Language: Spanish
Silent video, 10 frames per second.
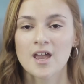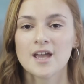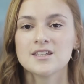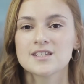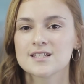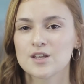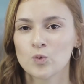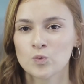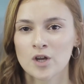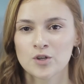Este es el
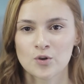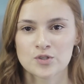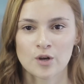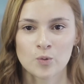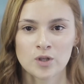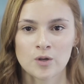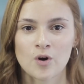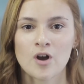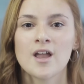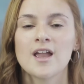segundo año
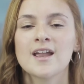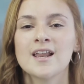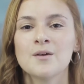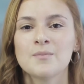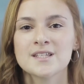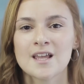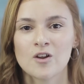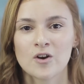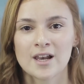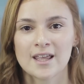consecutivo en que la empresa
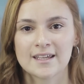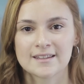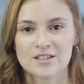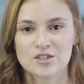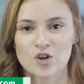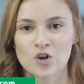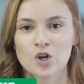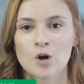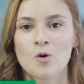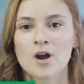logra la
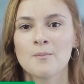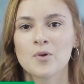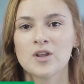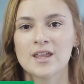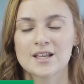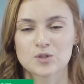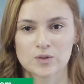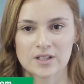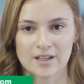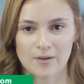distinción como campeones de la
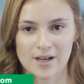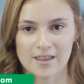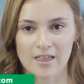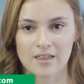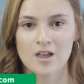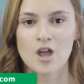sustentabilidad